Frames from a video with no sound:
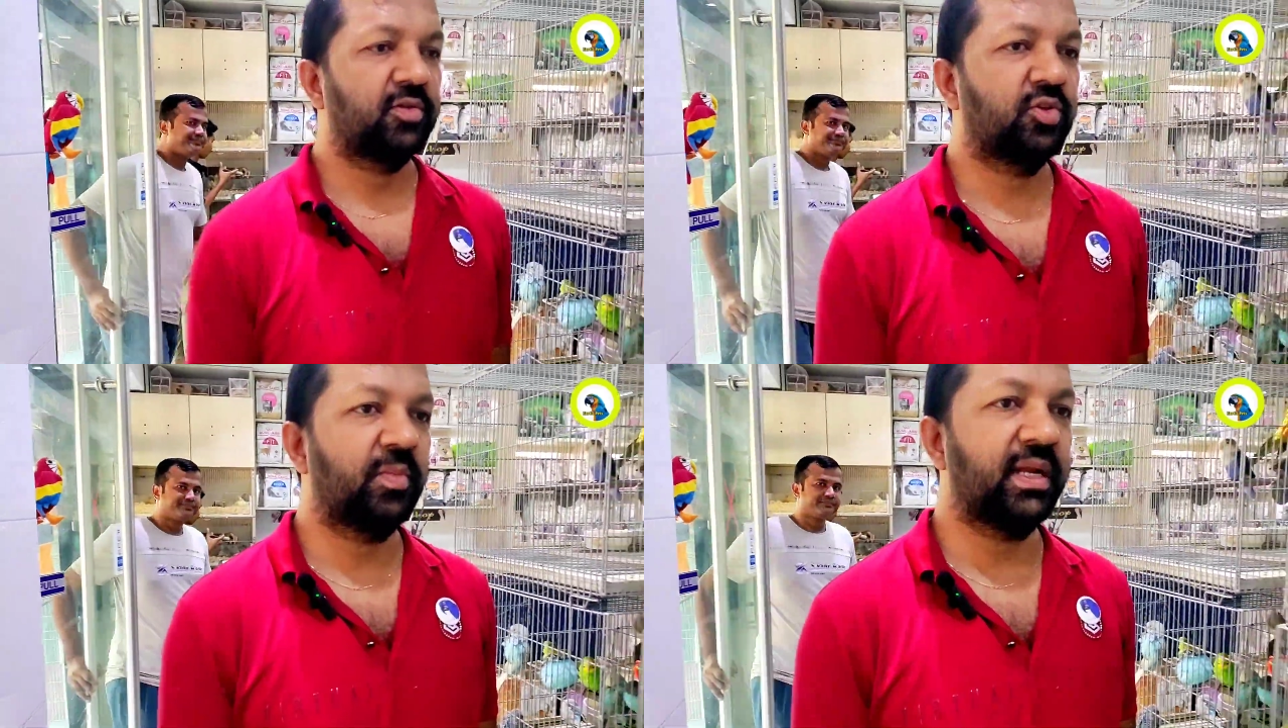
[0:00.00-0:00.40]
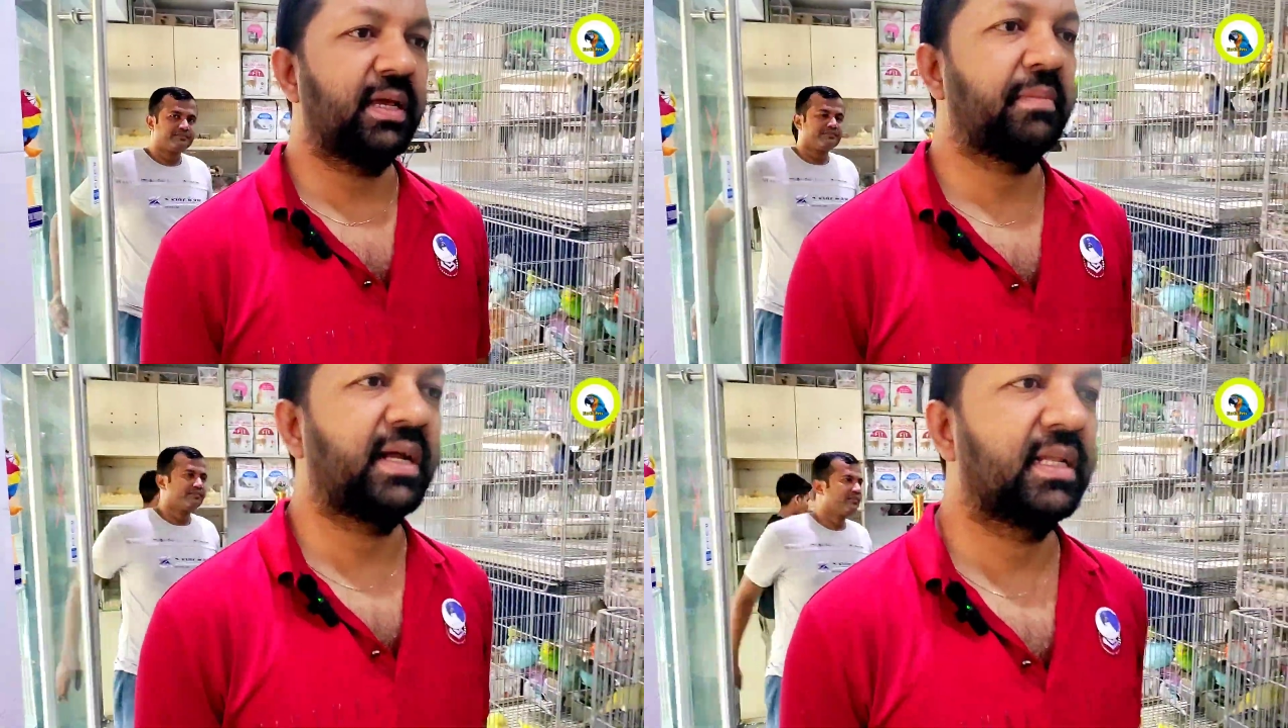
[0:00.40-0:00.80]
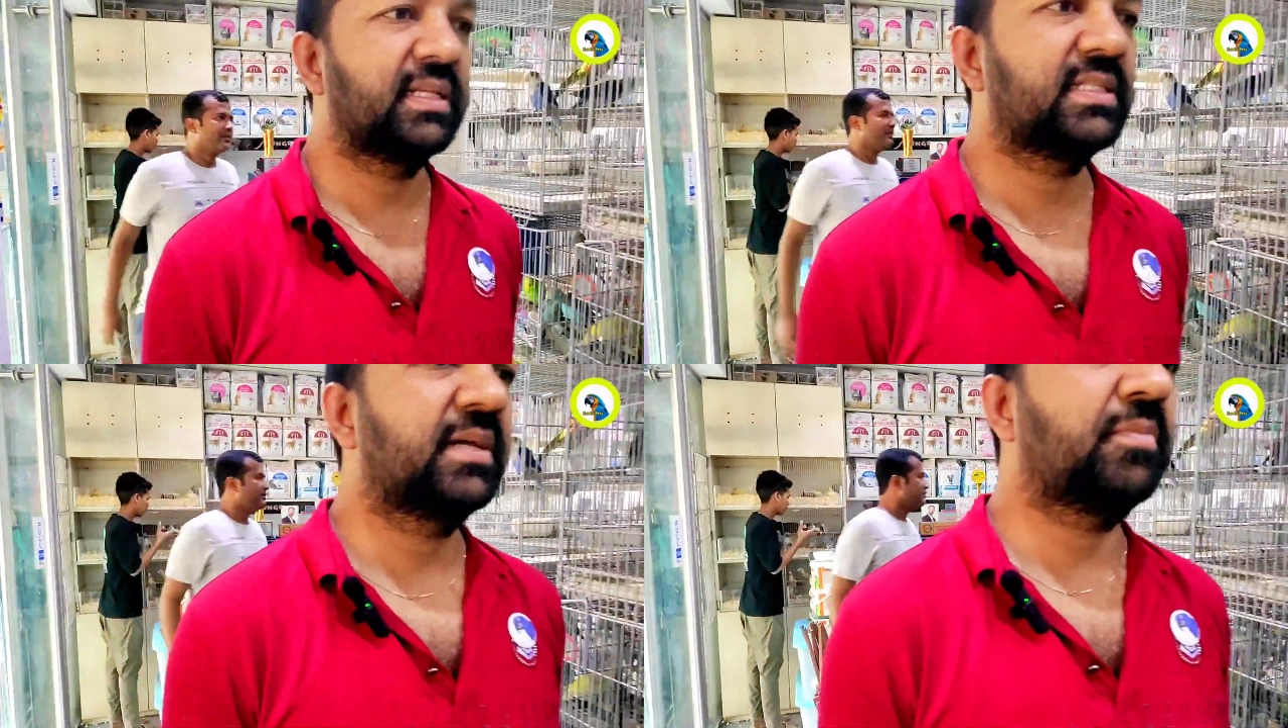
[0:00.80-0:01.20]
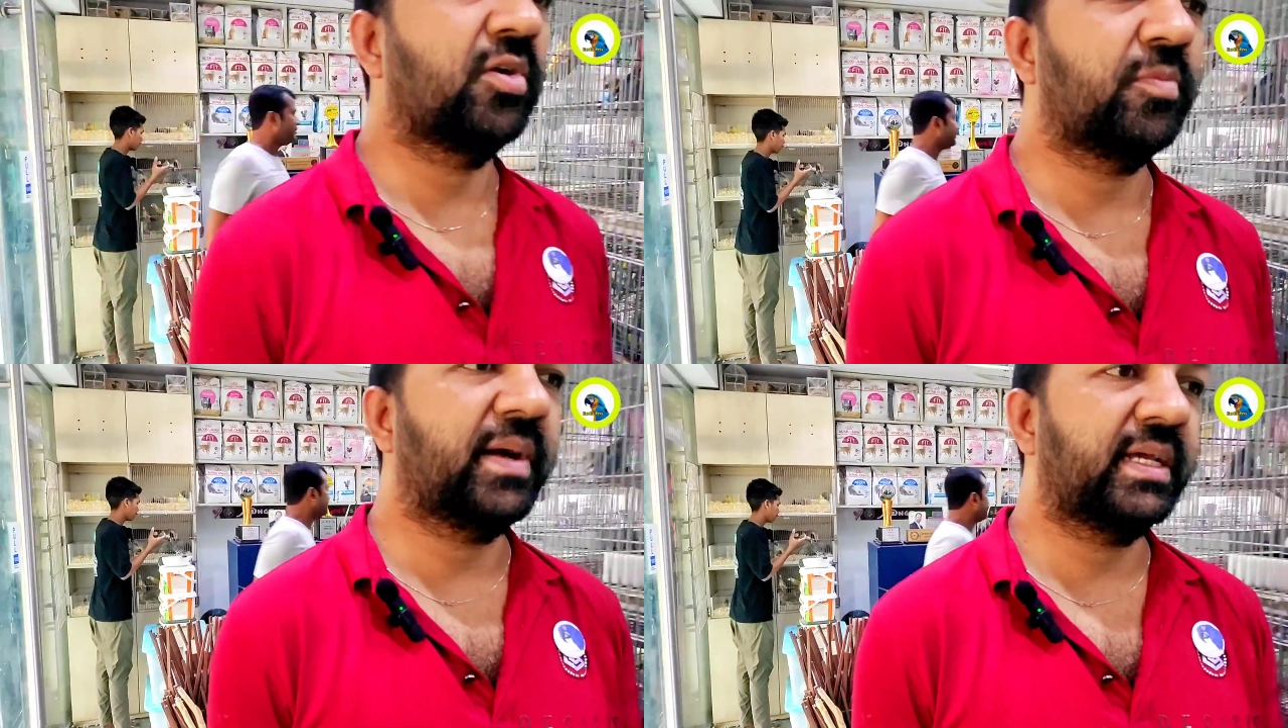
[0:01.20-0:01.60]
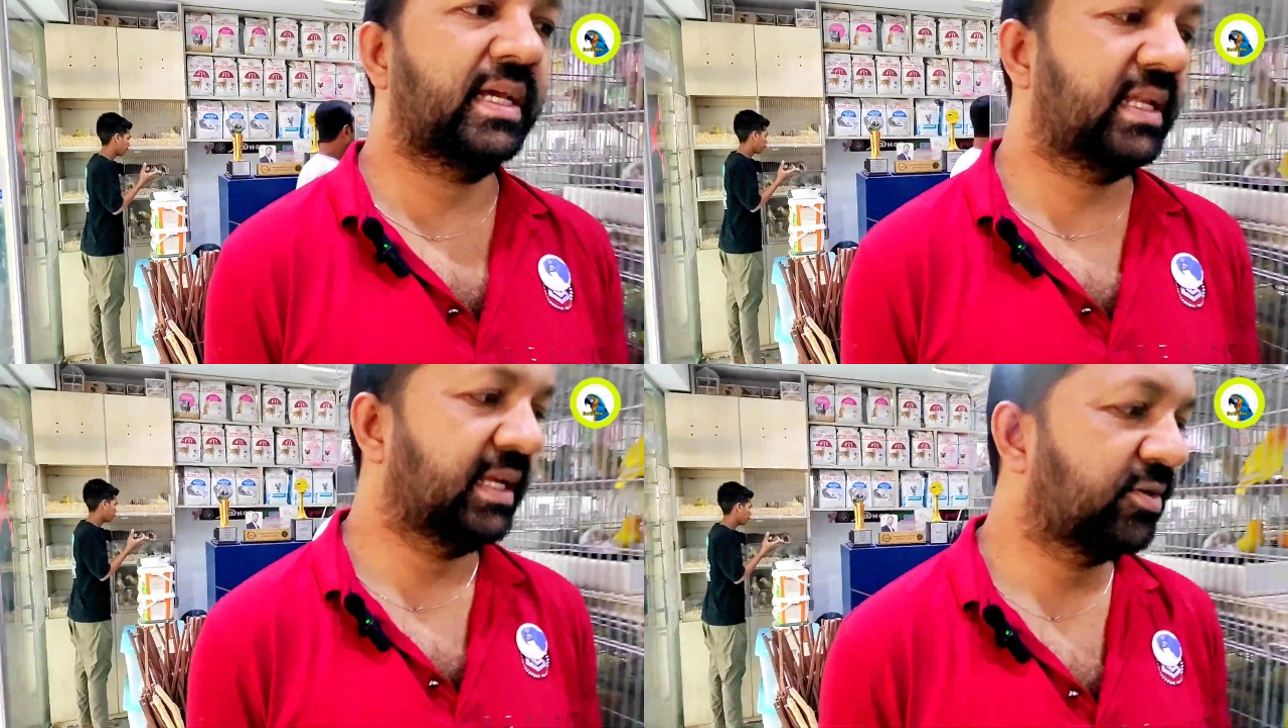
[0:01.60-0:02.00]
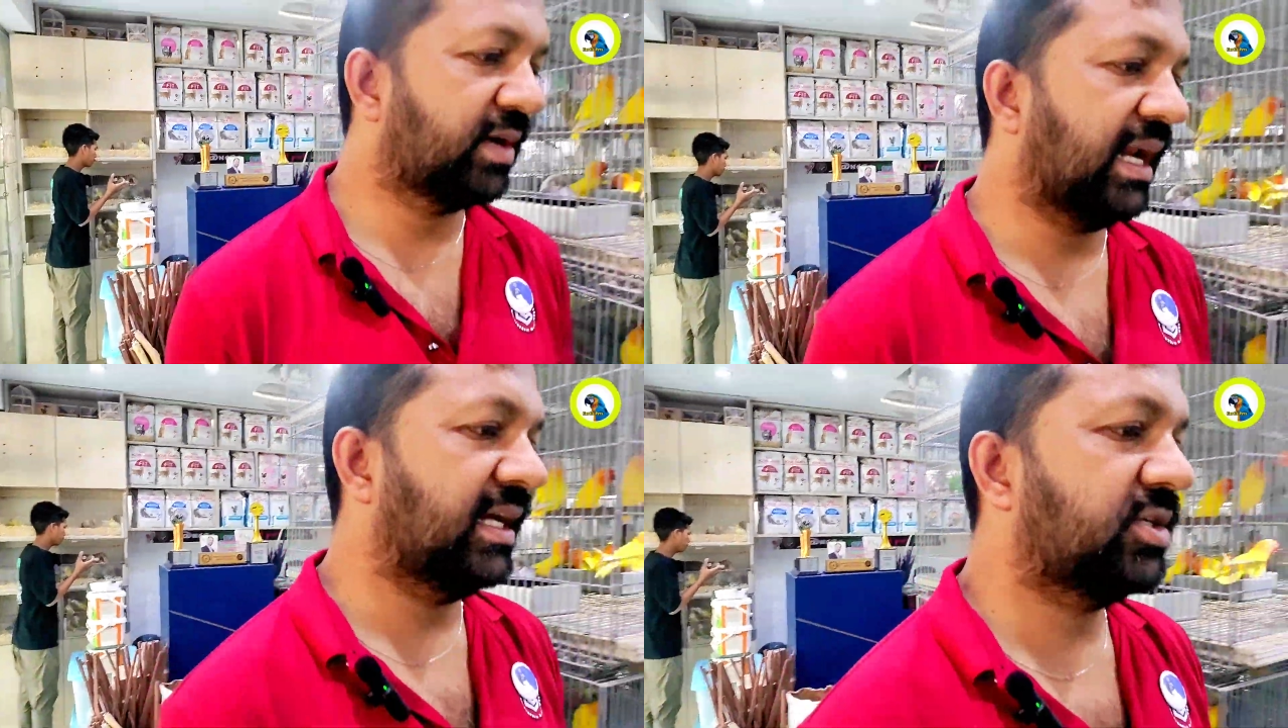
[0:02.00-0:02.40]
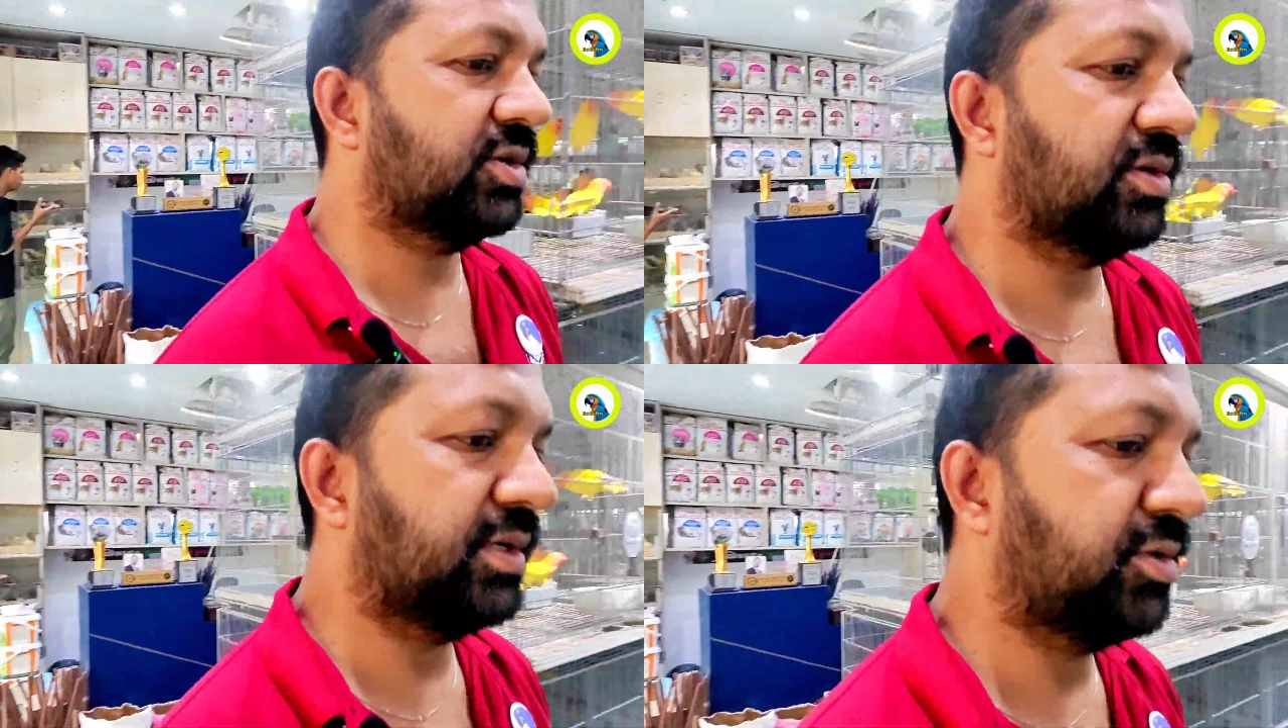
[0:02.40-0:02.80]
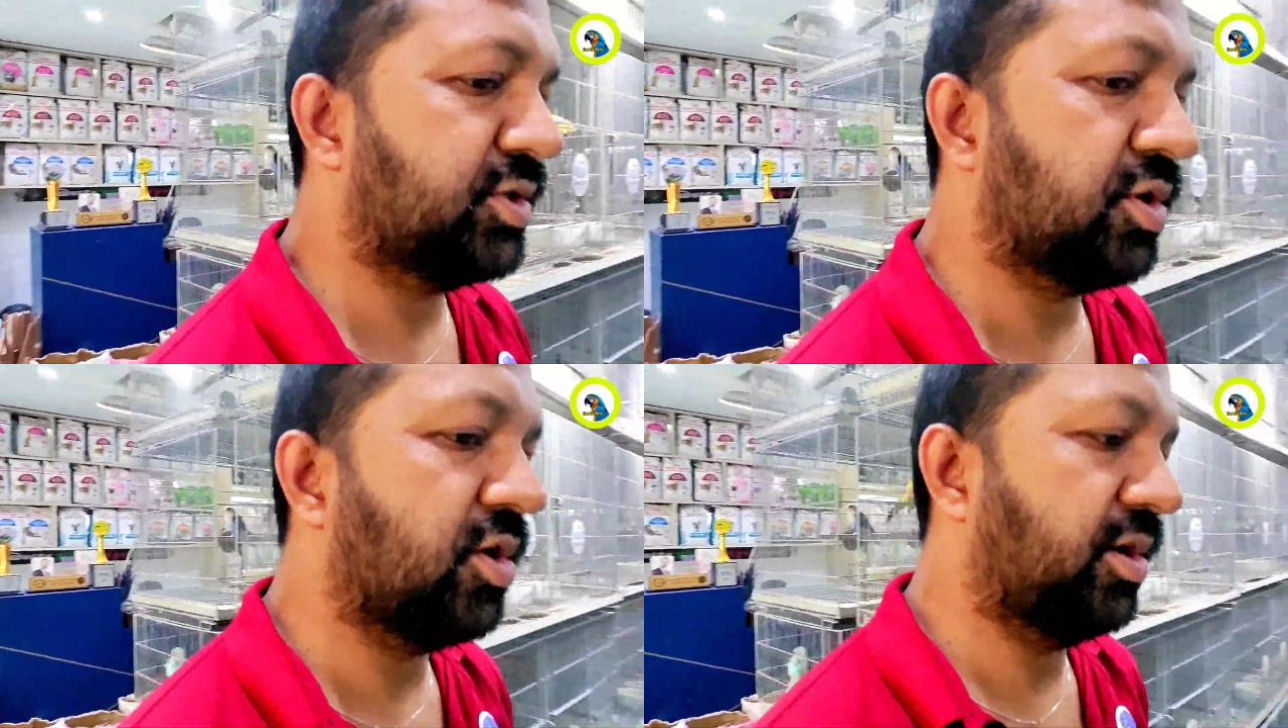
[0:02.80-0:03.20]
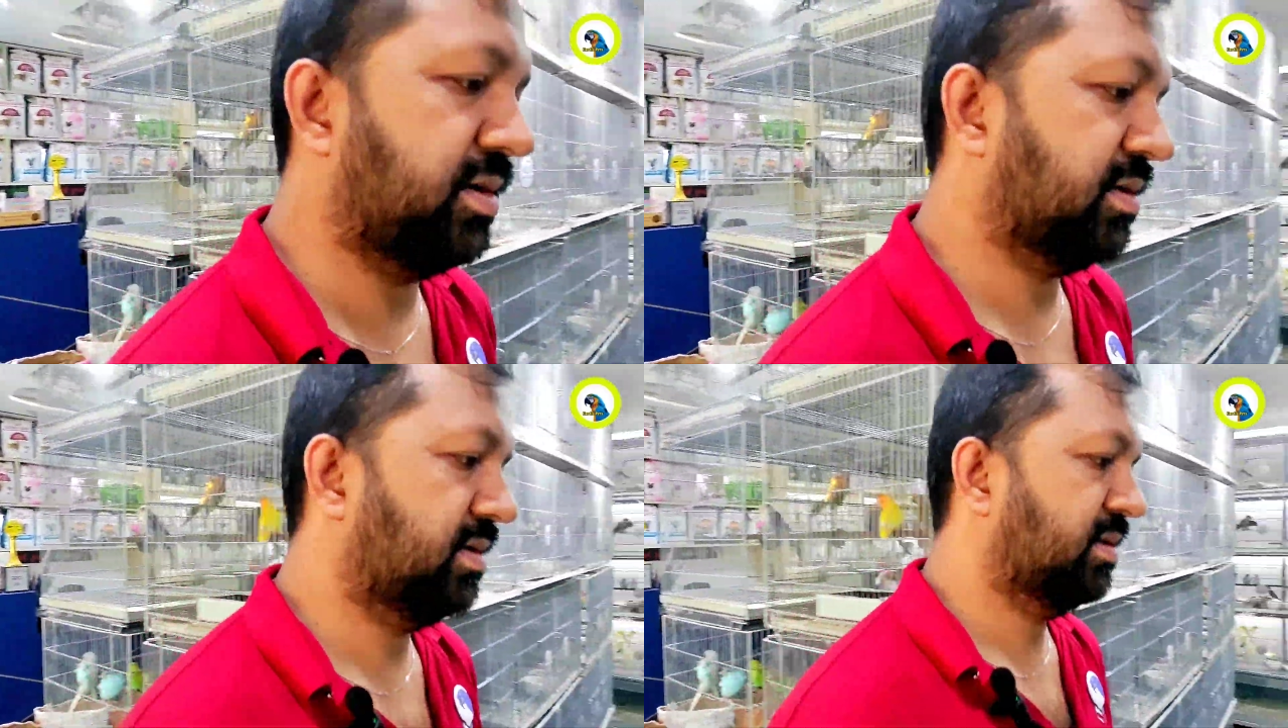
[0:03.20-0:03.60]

বর্তমানে বাংলাদেশে বড় পাখির একটু কালেকশন একটু শর্ট